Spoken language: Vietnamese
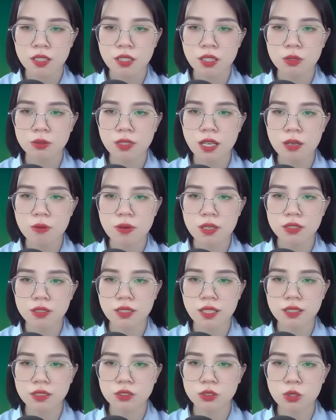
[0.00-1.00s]
Cậu ta quả
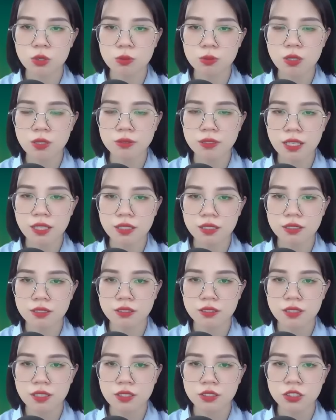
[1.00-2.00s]
thật cũng có năng
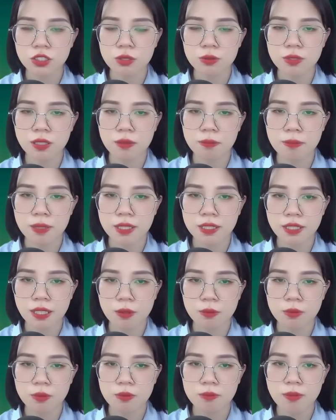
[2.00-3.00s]
lực, chịu được mệt
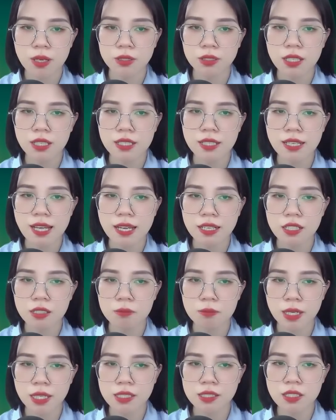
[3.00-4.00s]
nhọc, bảo tăng ca đến
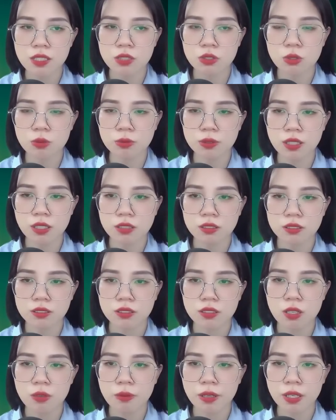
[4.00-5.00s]
mấy giờ cũng được,
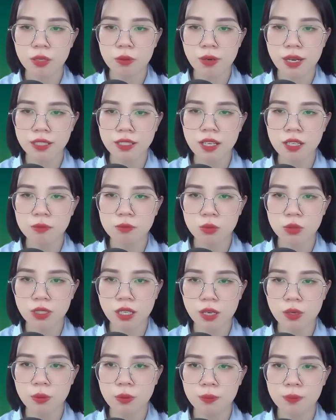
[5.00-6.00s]
không hề oán hận một
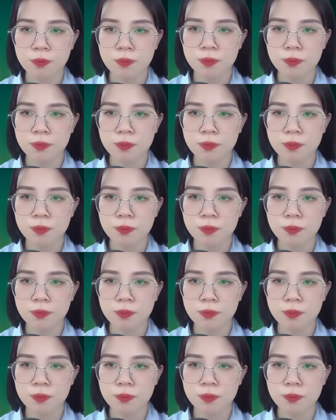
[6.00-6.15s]
câu.